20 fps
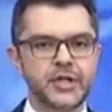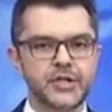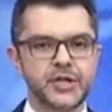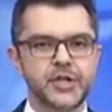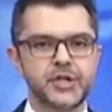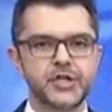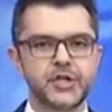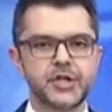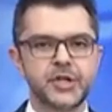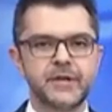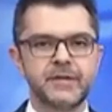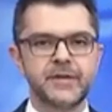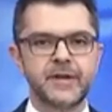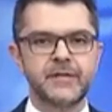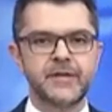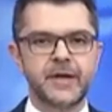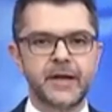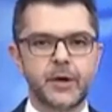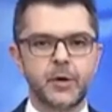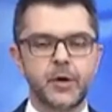a gente vai
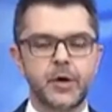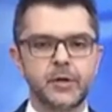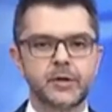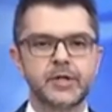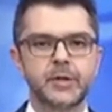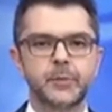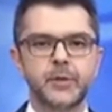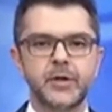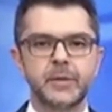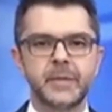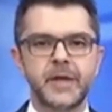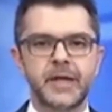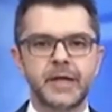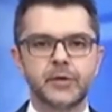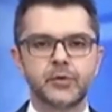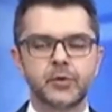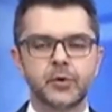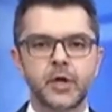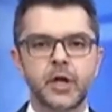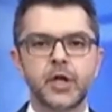ver agora o
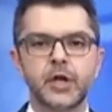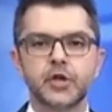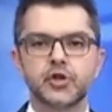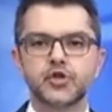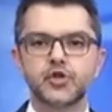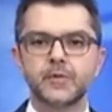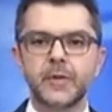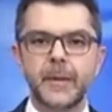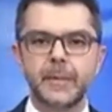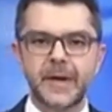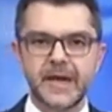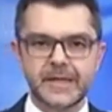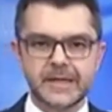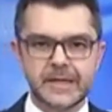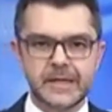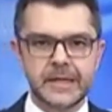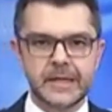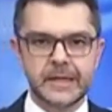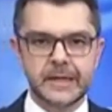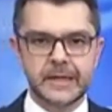depoimento de uma
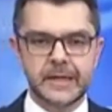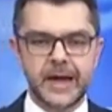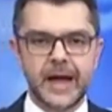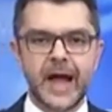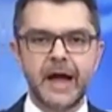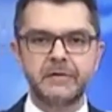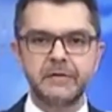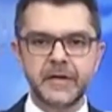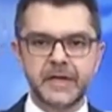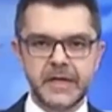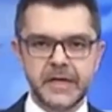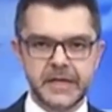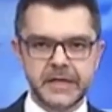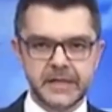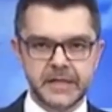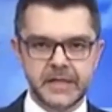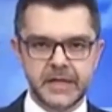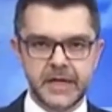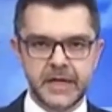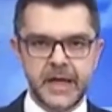brasileira. A
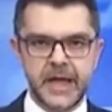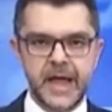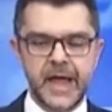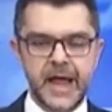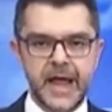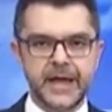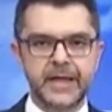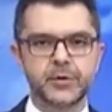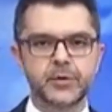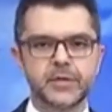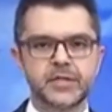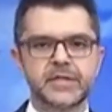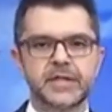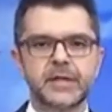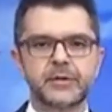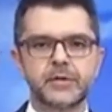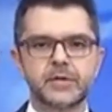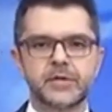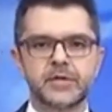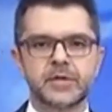Vanessa é aqui do
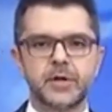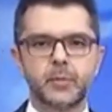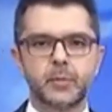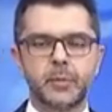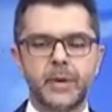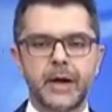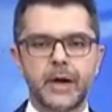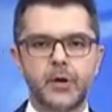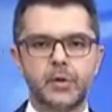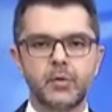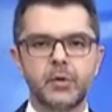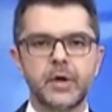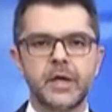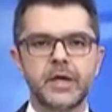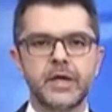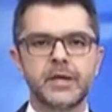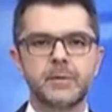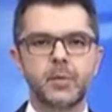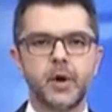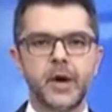estado de São Paulo
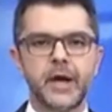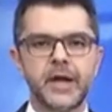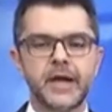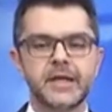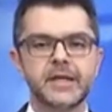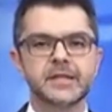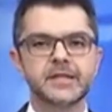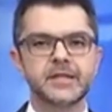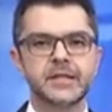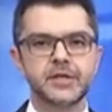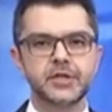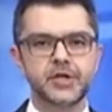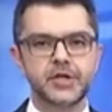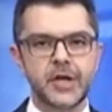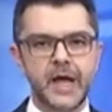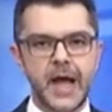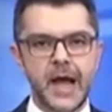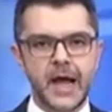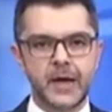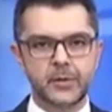e mora em
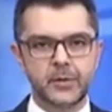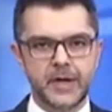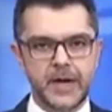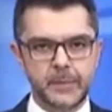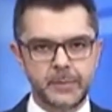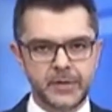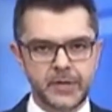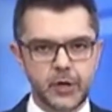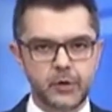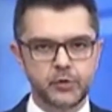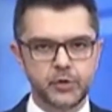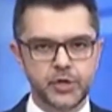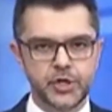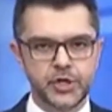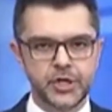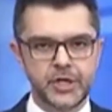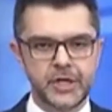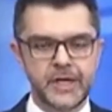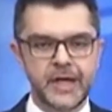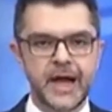Santiago, capital do
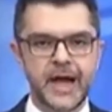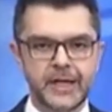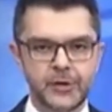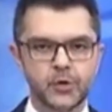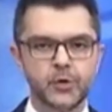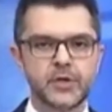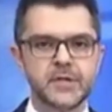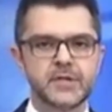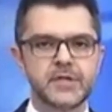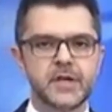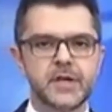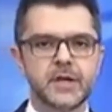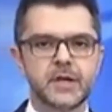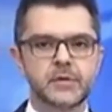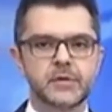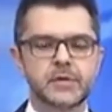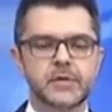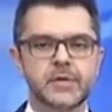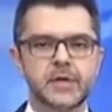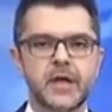Chile, há 12
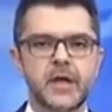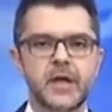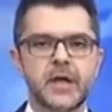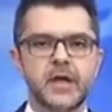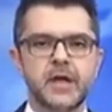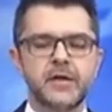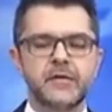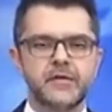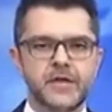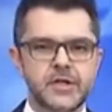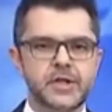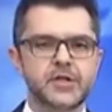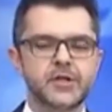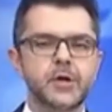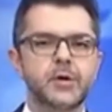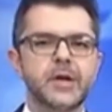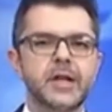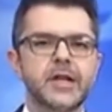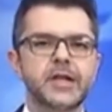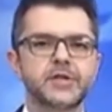anos. Veja
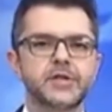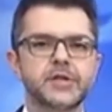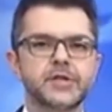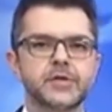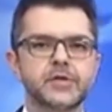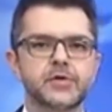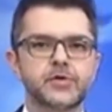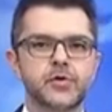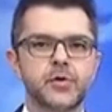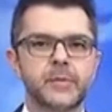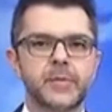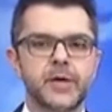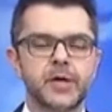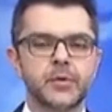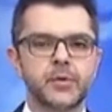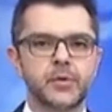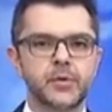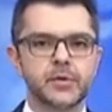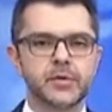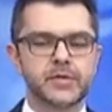só o que ela disse sobre
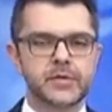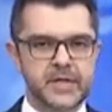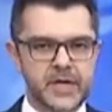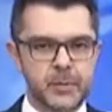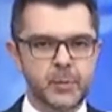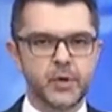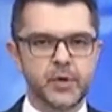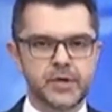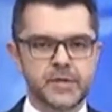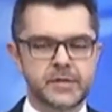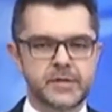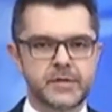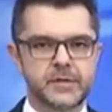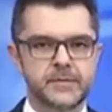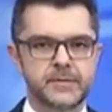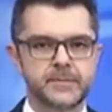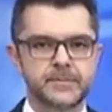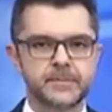os tremores.